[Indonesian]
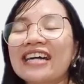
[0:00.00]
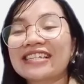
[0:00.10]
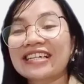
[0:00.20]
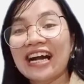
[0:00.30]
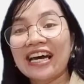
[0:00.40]

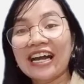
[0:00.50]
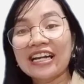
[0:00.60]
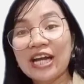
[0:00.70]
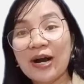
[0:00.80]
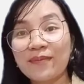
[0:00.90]

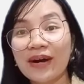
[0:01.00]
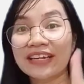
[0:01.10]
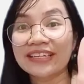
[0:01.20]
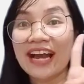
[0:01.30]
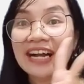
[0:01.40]
Sekarang
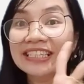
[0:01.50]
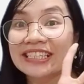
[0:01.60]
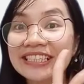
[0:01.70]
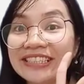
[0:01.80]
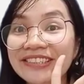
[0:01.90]
gambar yang
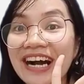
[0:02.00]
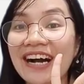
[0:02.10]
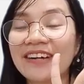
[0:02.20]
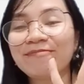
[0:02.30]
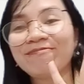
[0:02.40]

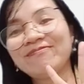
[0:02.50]
kedua.